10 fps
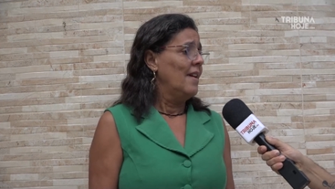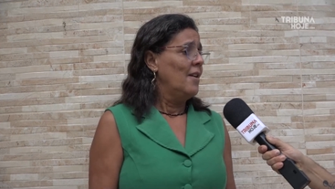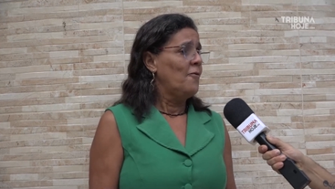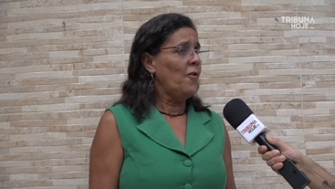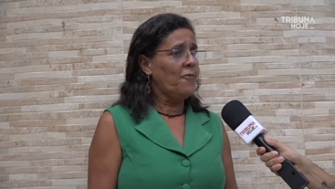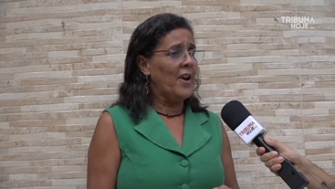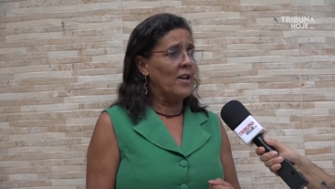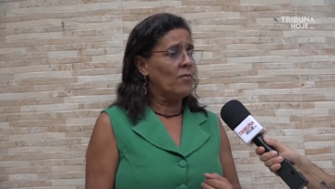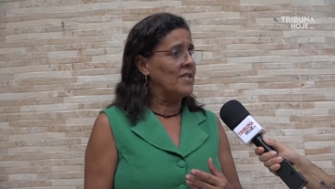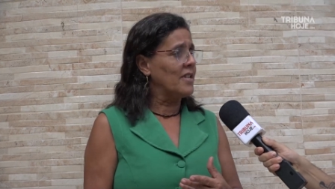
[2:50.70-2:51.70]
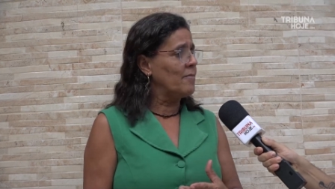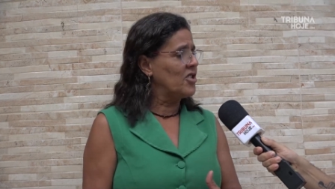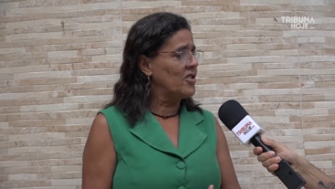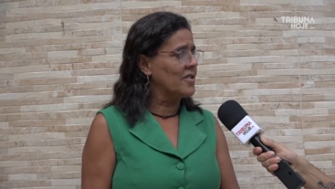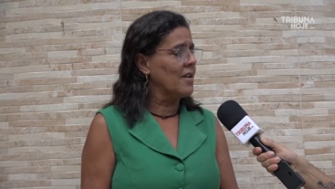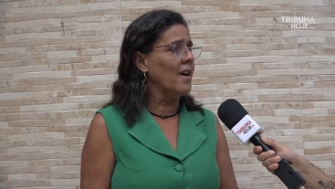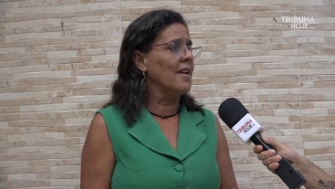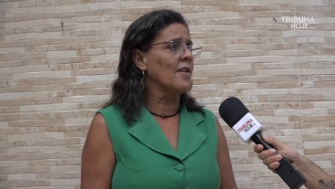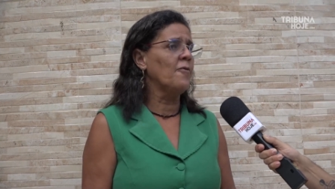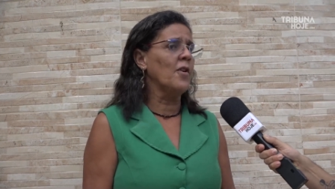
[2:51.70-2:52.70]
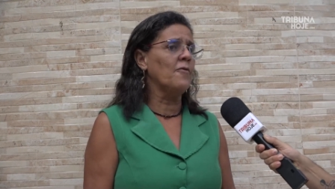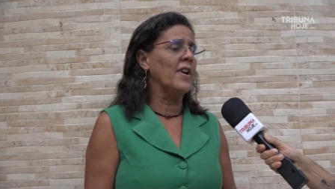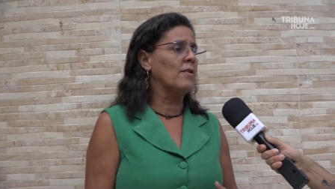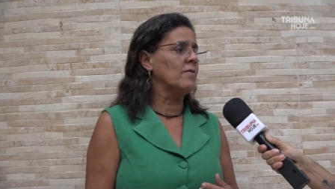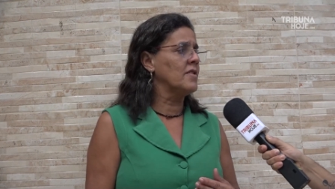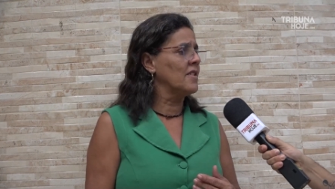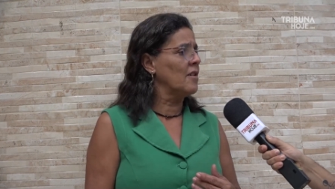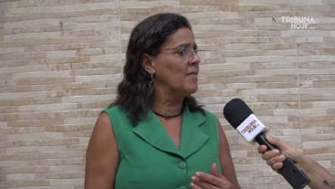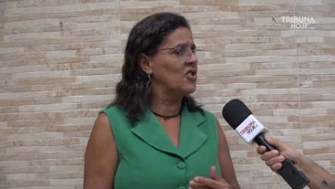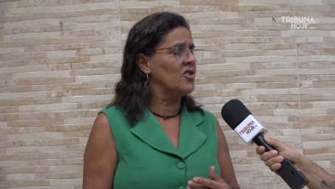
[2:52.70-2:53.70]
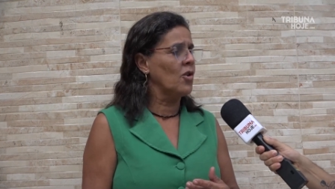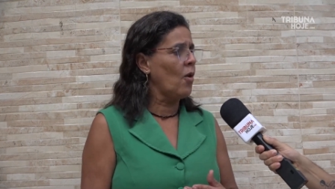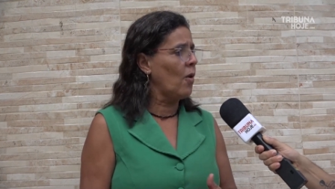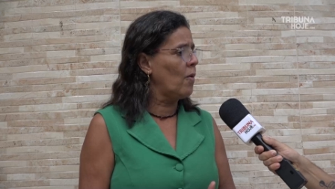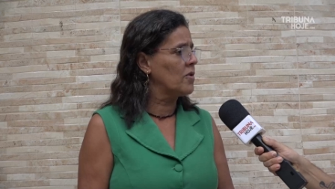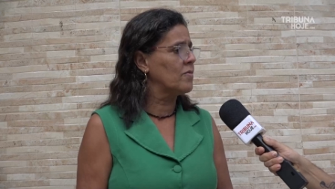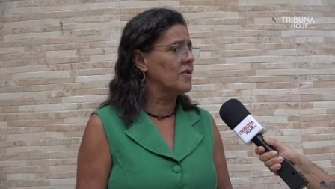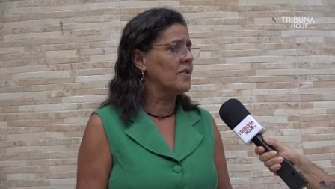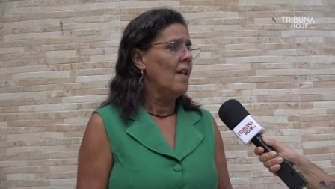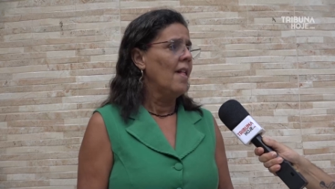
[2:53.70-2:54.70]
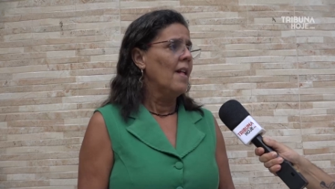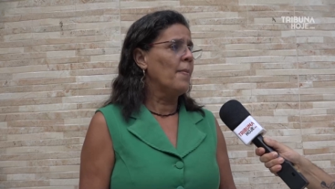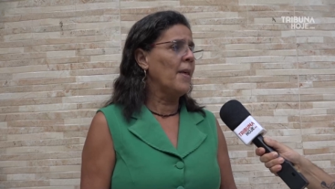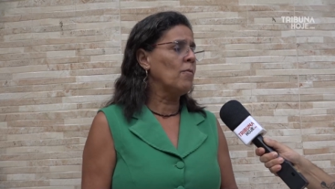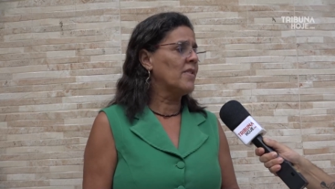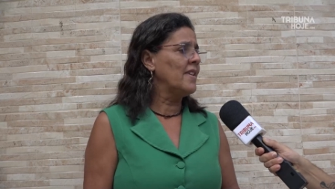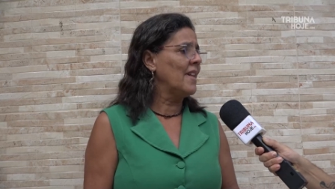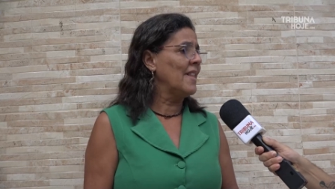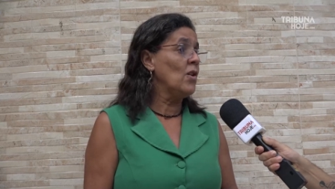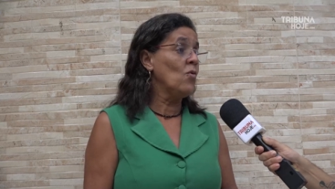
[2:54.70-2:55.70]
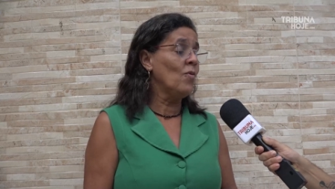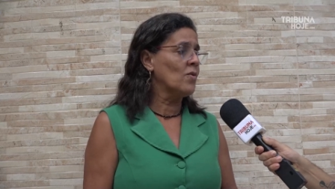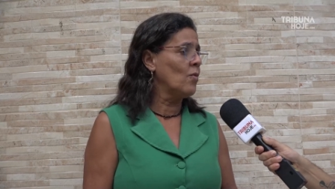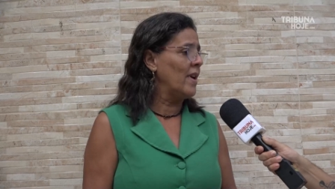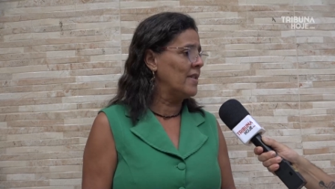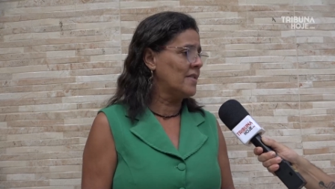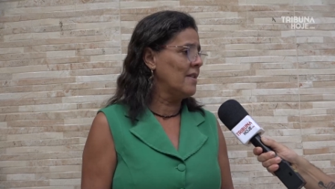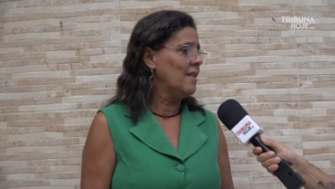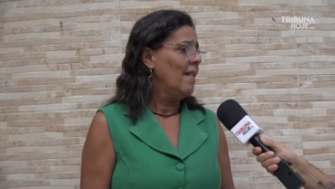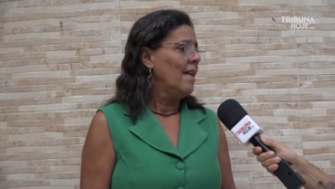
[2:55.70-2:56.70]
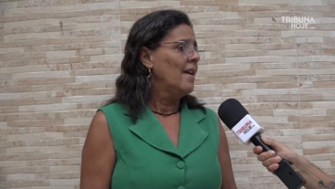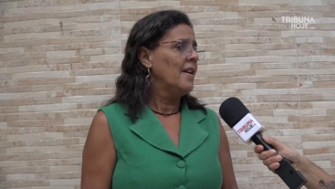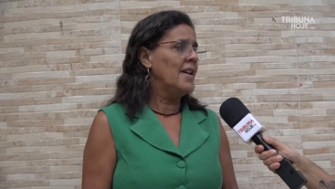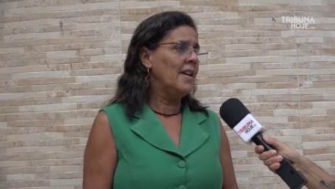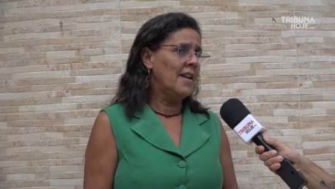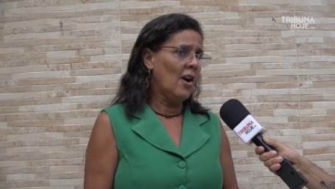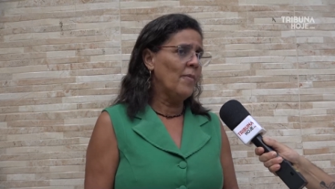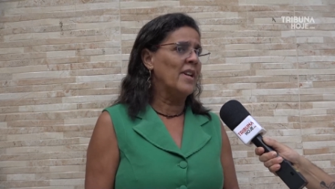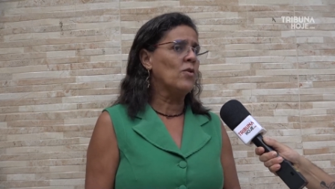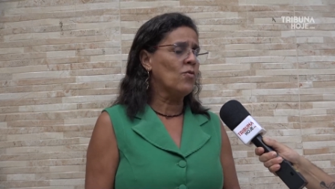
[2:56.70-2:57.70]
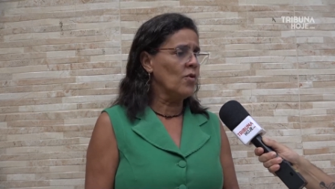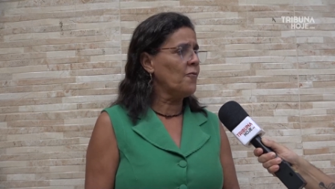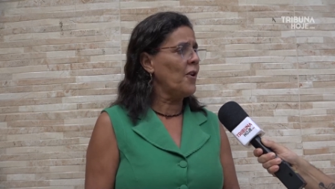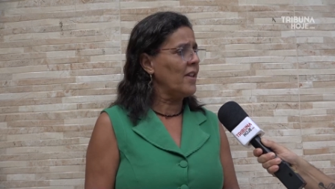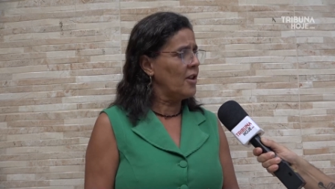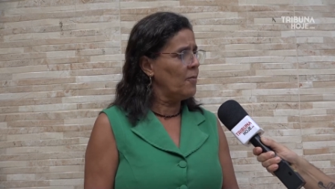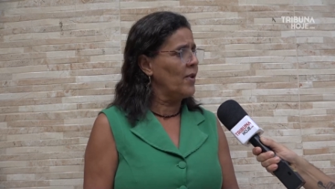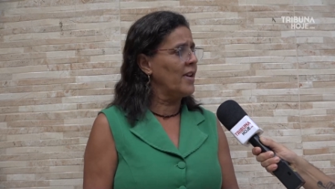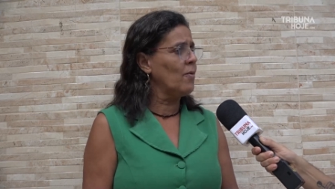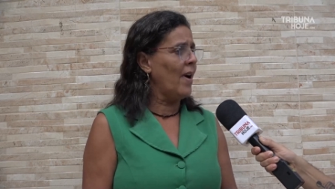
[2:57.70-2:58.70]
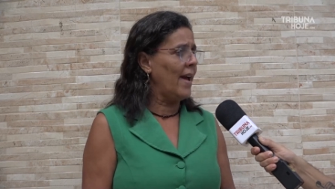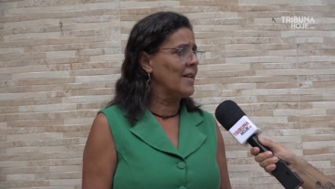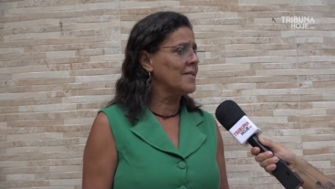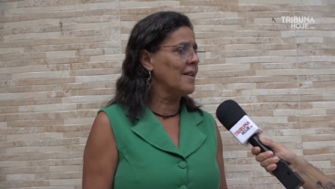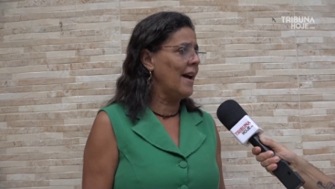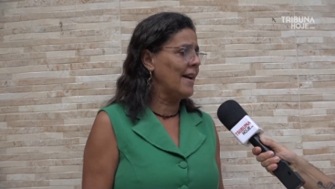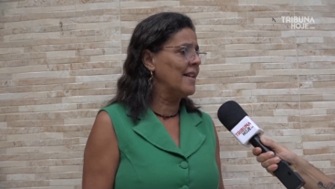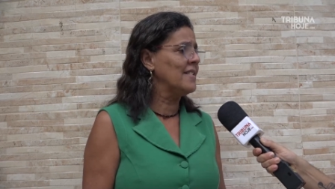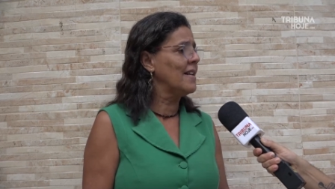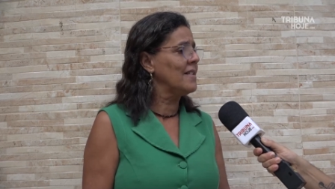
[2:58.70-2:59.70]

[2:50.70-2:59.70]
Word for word: Foi feito exame de sangue, foi feito os exames ginecológicos, não tinha nenhuma doença. E realmente tudo foi atribuído a essa crise de